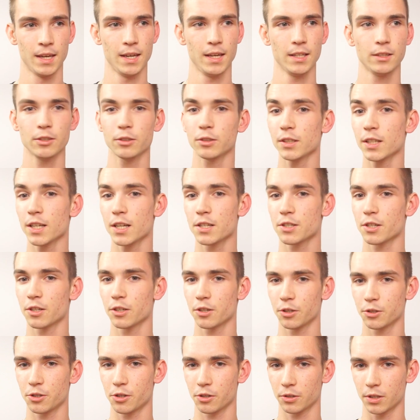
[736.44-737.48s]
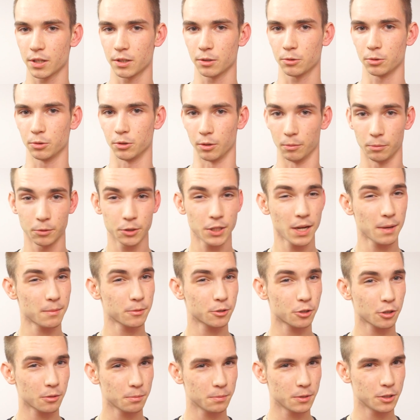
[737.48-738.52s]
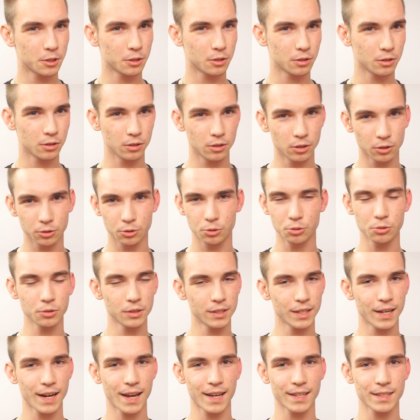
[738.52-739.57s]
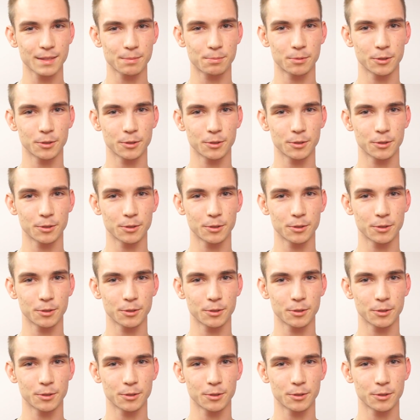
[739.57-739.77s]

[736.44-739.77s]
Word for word: I to tyle, jeżeli chodzi o ten tour. Musiałem zrobić go drugi raz,